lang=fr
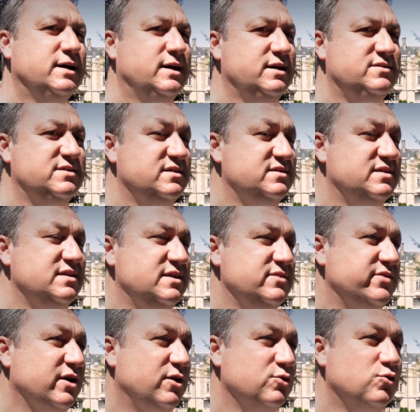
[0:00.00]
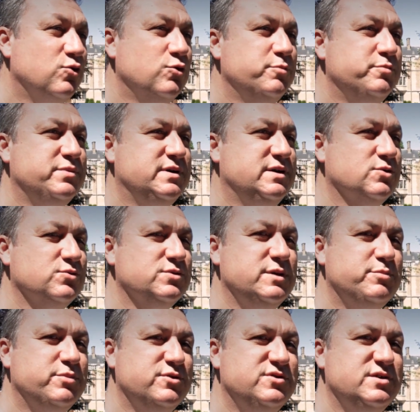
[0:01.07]
Et c'est ces différents groupes qui ont
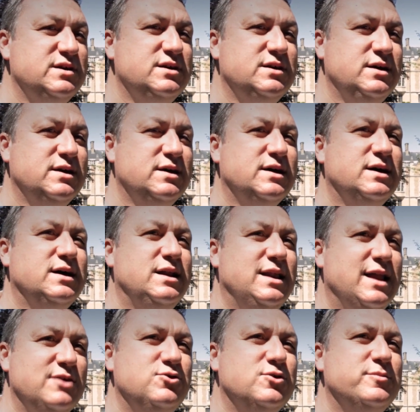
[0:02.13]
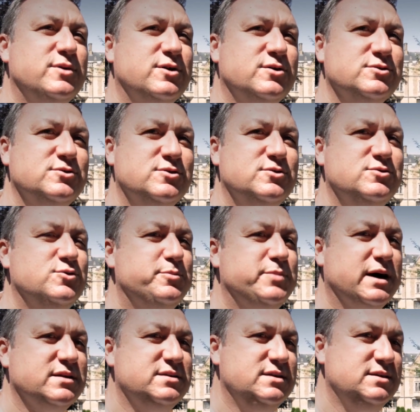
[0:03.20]
déposé la demande de
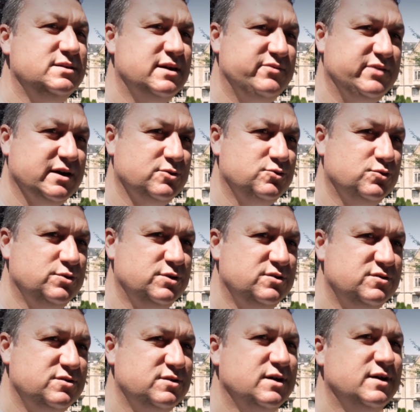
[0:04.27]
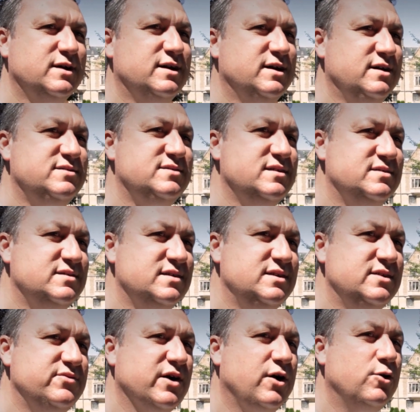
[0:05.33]
parti d'affaires Tunis, et c'est ces
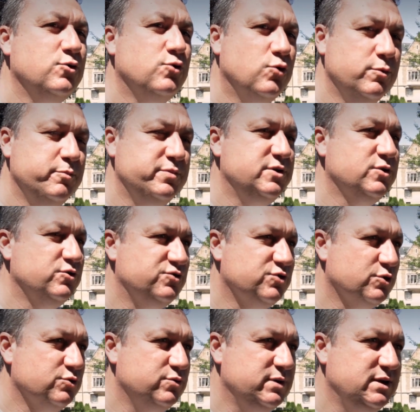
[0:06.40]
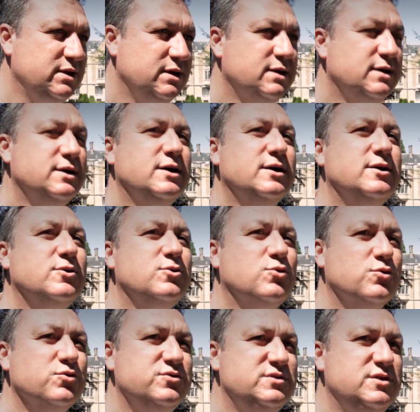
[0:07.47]
différents groupes qui aujourd'hui
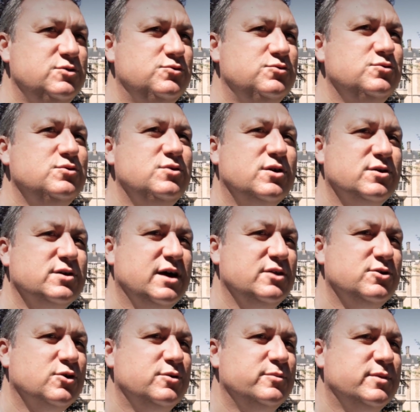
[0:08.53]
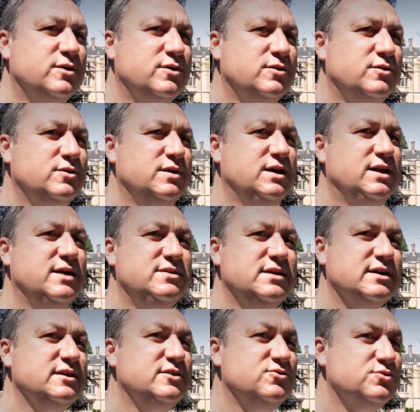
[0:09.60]
constituent l'encadrement et la
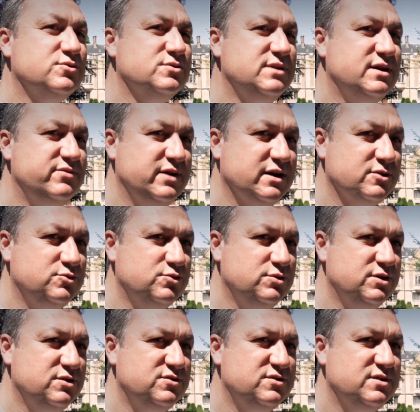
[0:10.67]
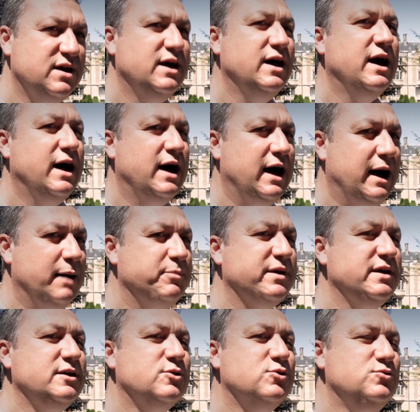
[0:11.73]
direction d'affaires Tunis
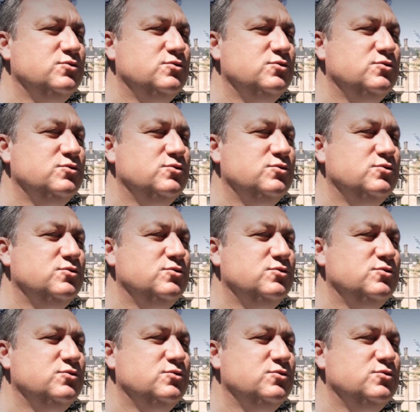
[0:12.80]
après que